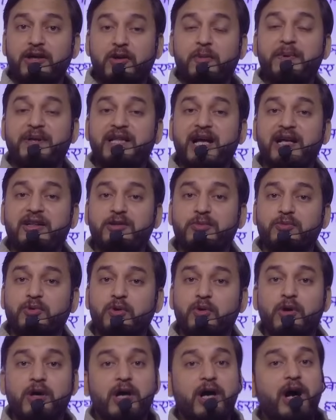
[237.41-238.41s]
तो पता है
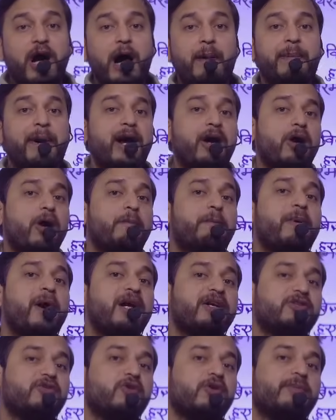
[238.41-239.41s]
तुमको अपना
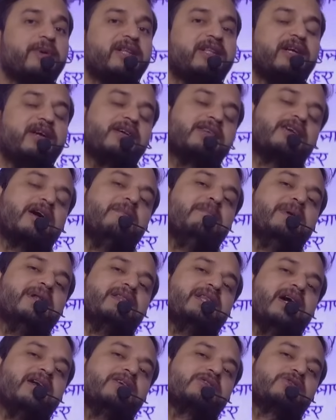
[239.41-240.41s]
कंफर्ट जोन में थे
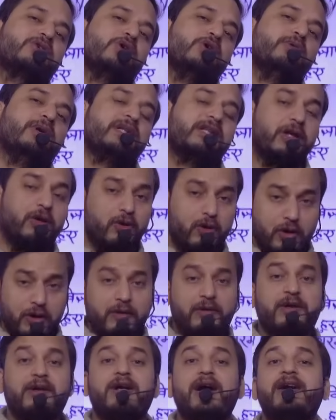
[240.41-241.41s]
कंबल ताने सोए हुए थे लो
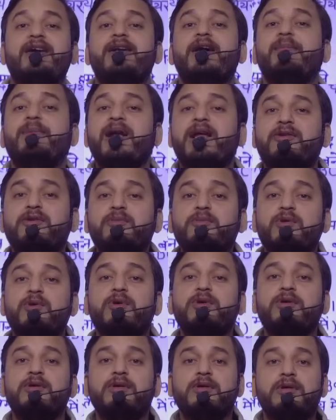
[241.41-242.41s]
घंटा मिला
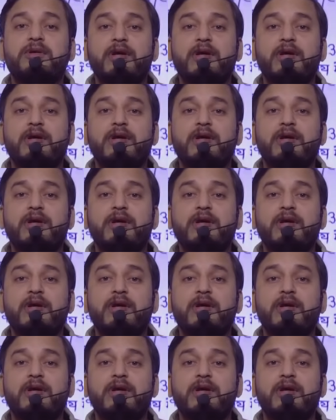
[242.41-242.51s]
तुमको